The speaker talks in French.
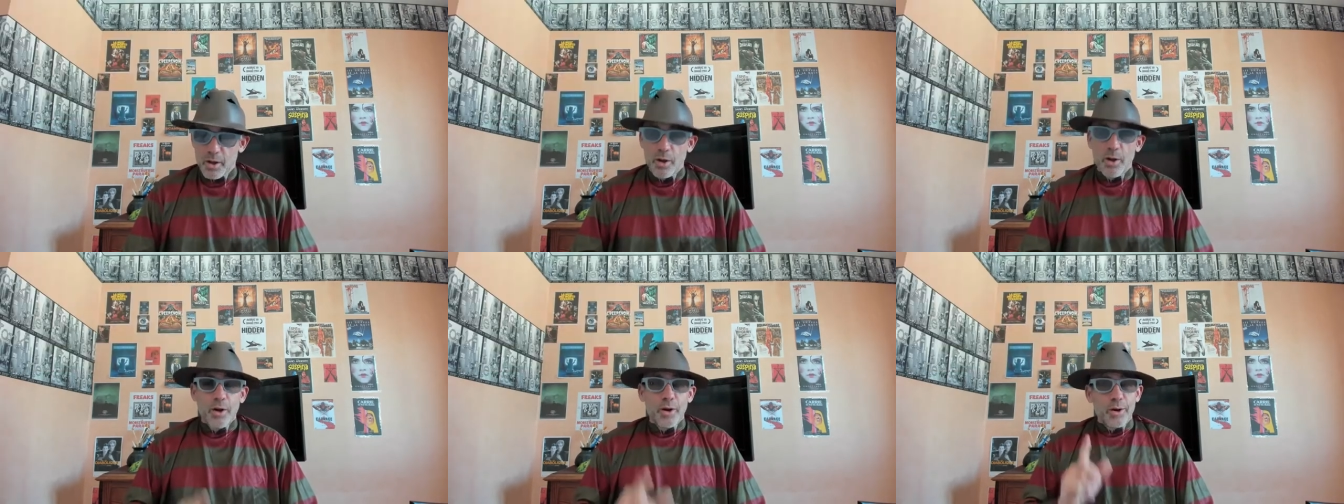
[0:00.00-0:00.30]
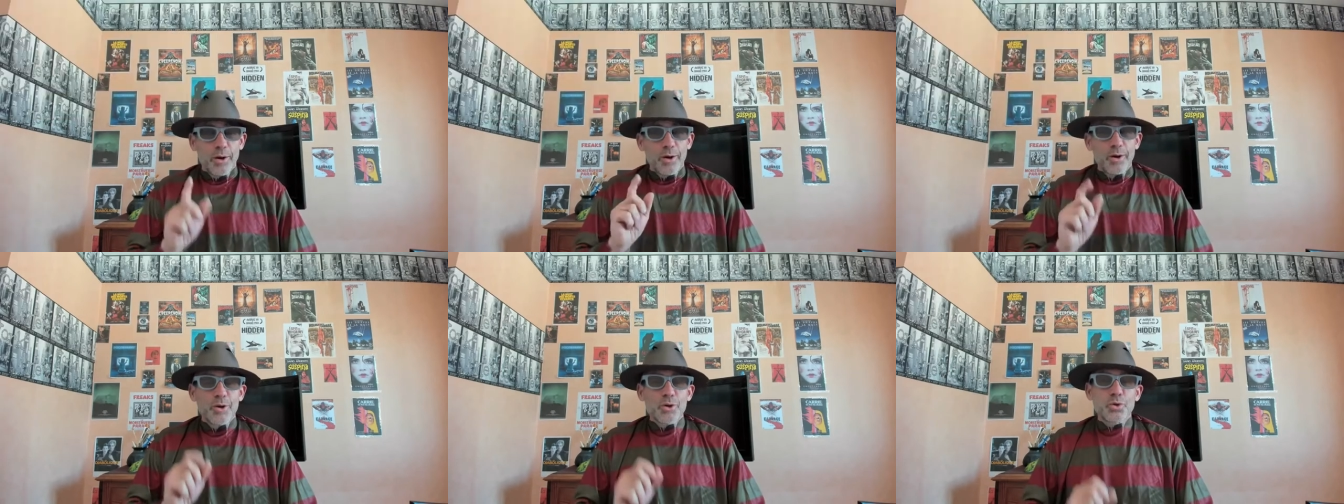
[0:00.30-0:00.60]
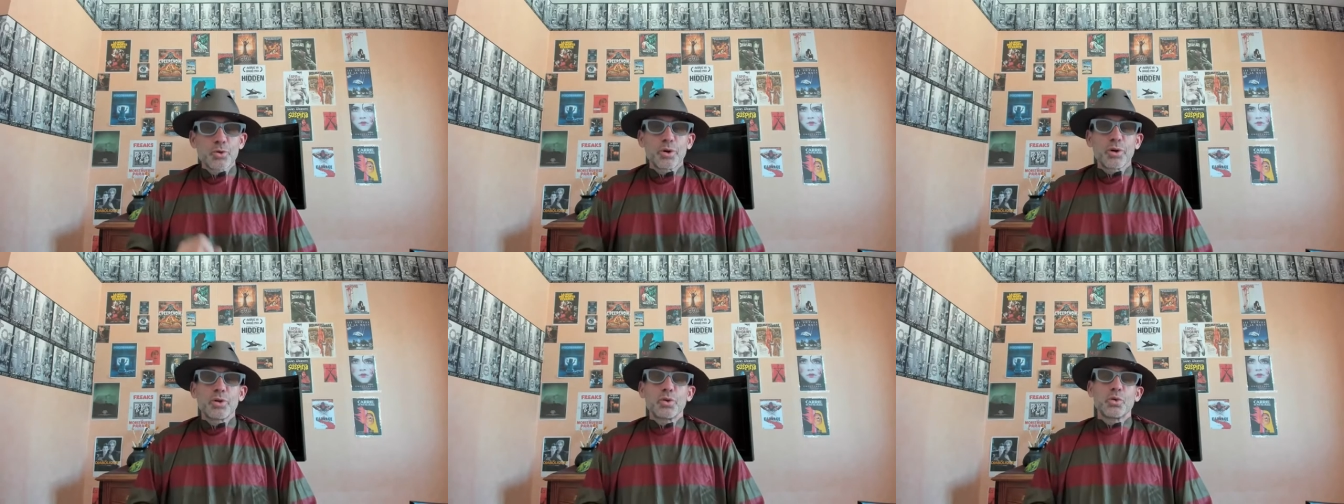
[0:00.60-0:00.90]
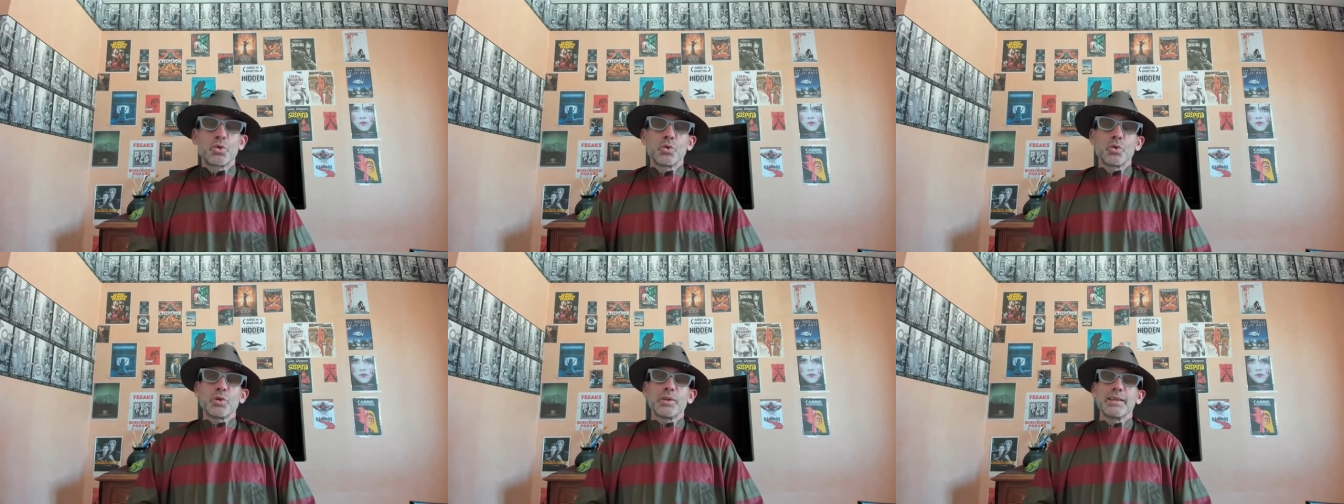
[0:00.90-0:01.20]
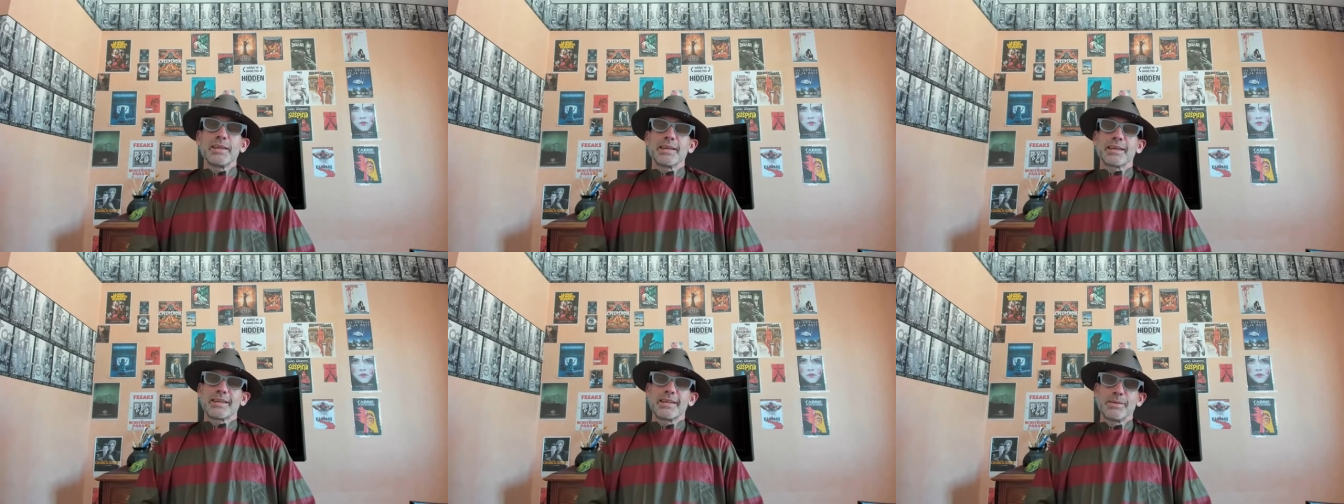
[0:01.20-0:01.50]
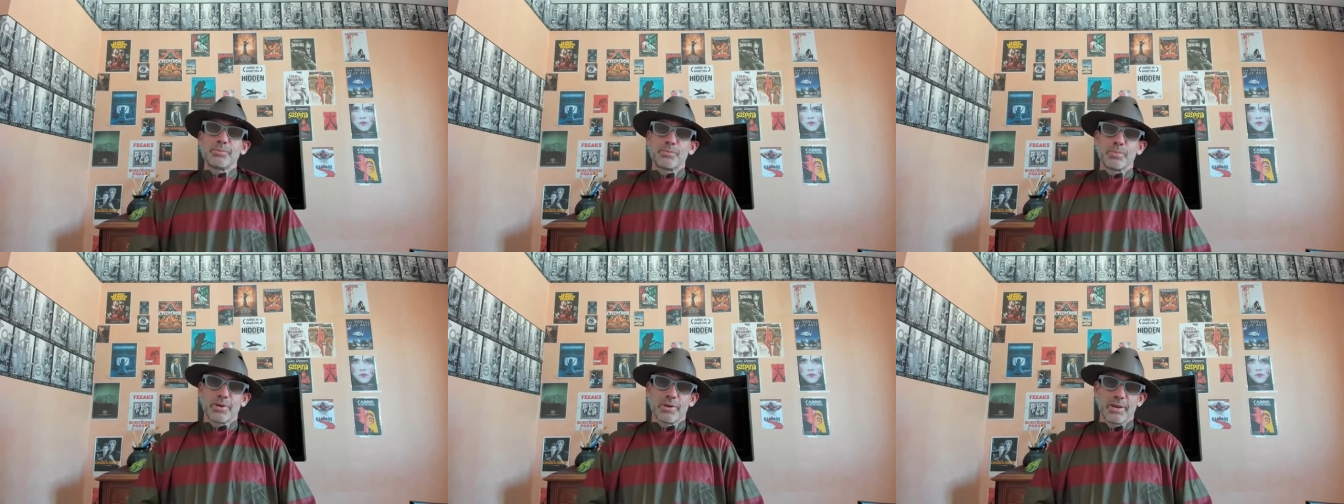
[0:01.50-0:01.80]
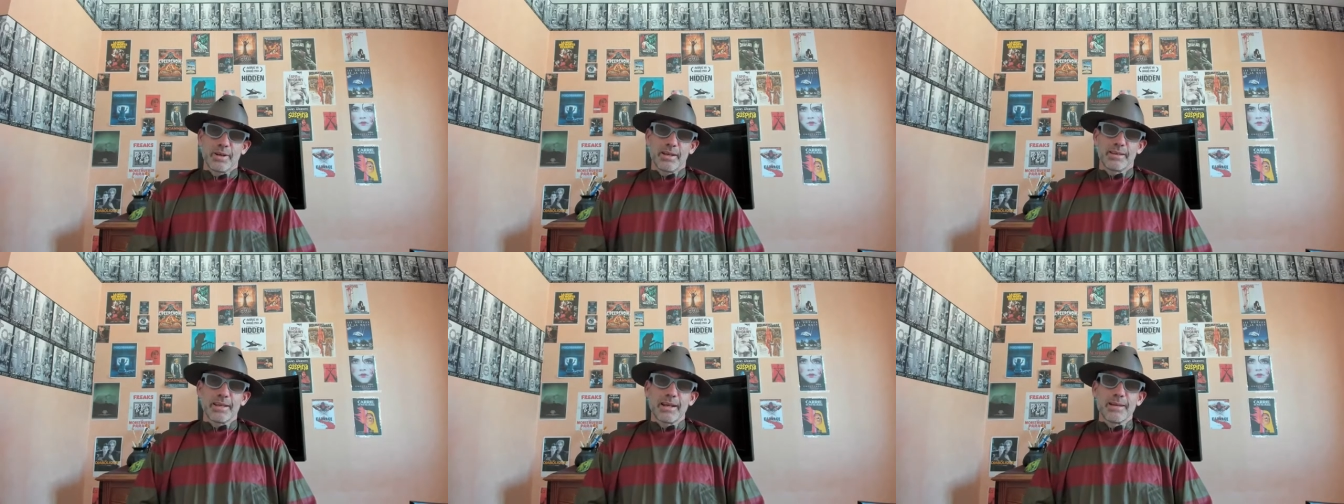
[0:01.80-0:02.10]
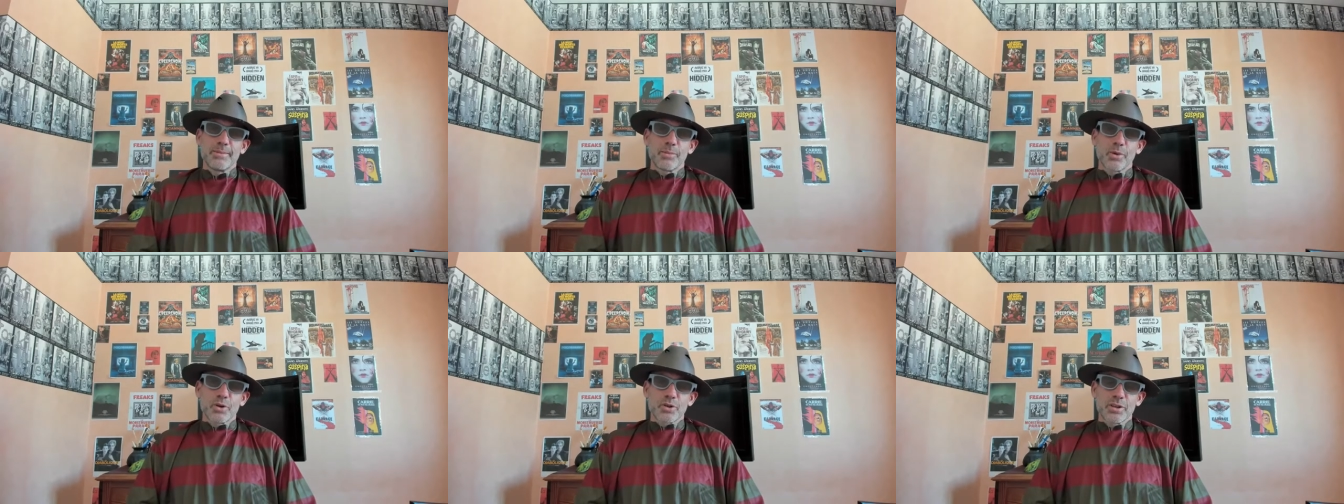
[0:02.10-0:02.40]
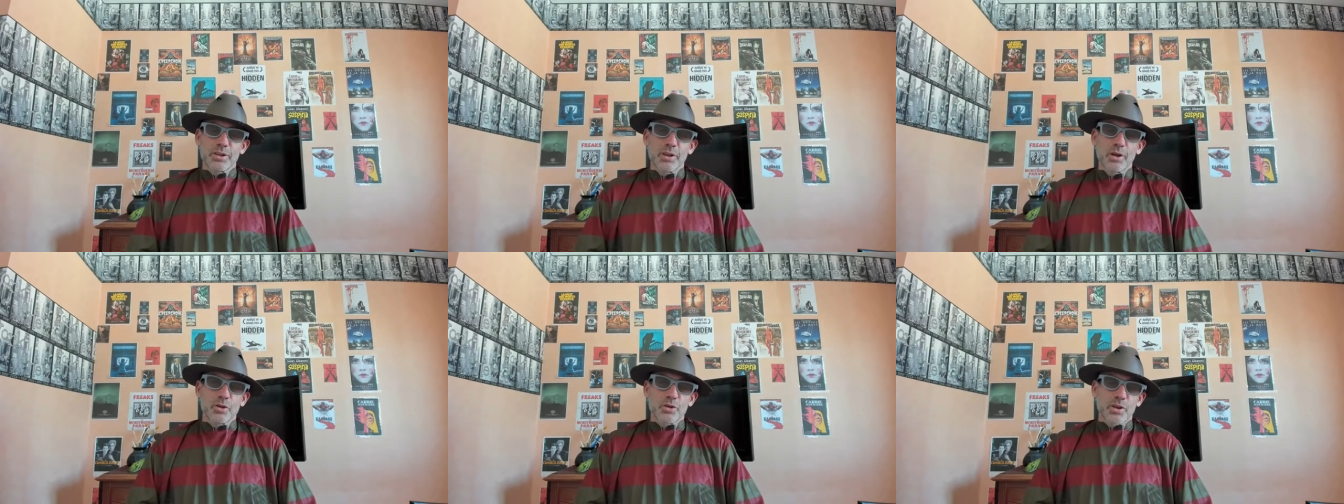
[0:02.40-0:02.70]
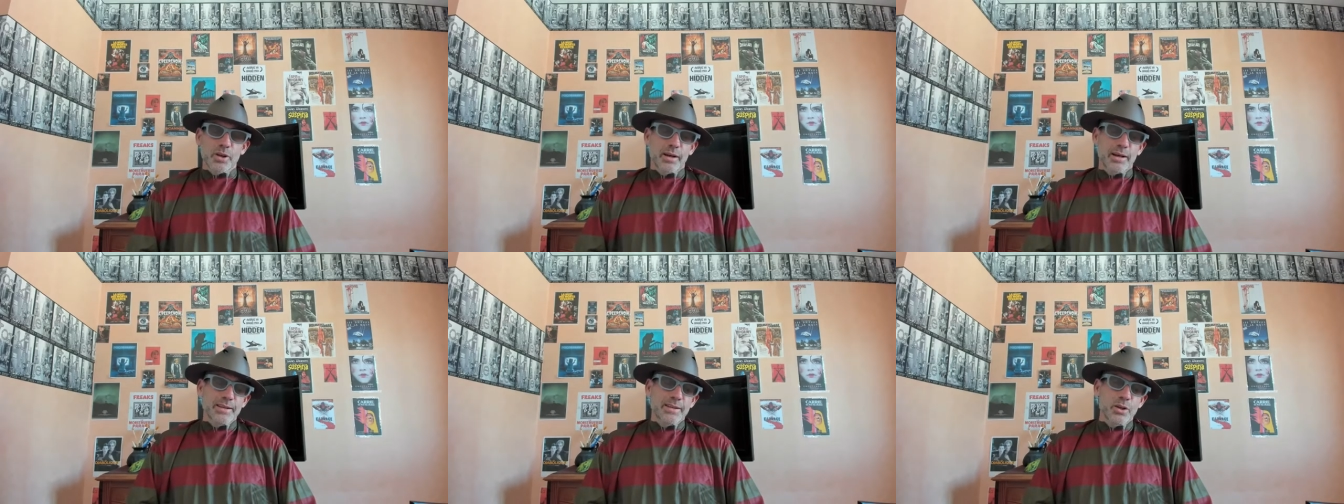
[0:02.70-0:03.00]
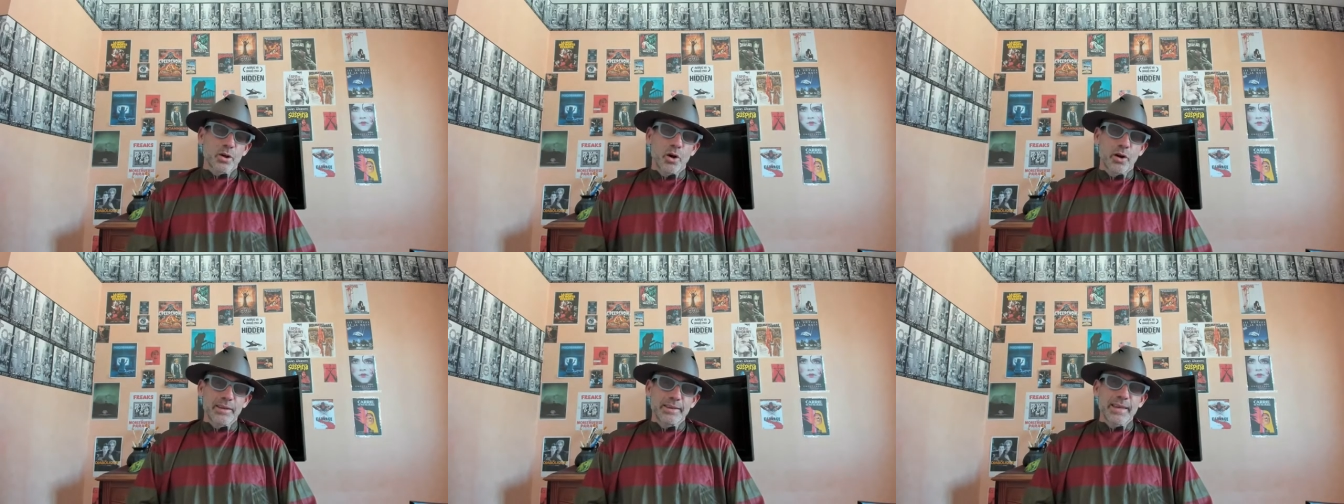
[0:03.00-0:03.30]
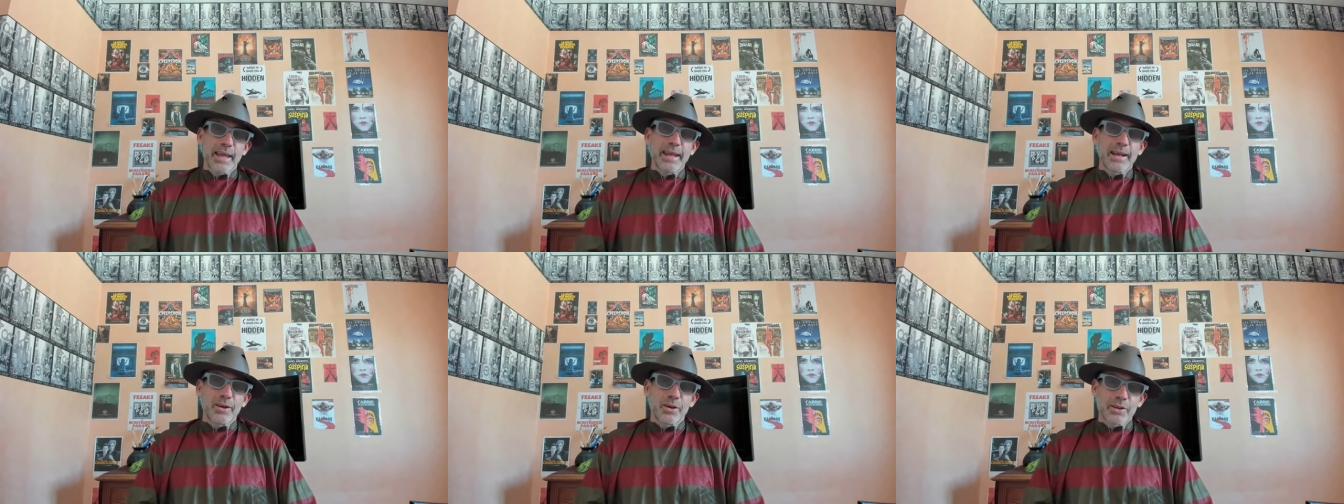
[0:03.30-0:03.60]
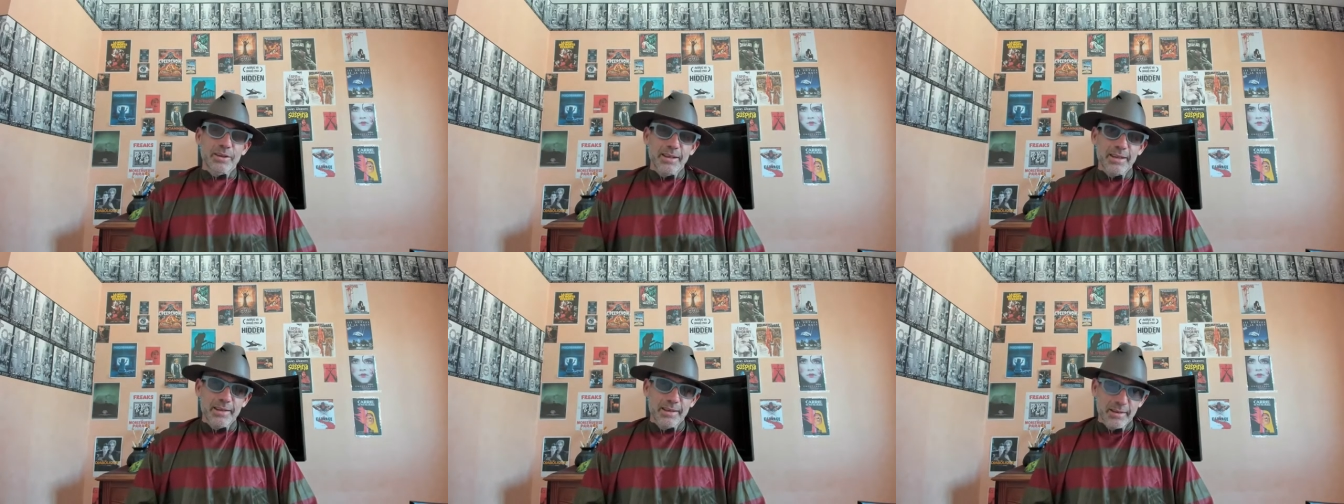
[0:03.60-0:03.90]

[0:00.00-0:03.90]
Un jour, toute l'équipe est allée manger dans un restaurant thaïlandais.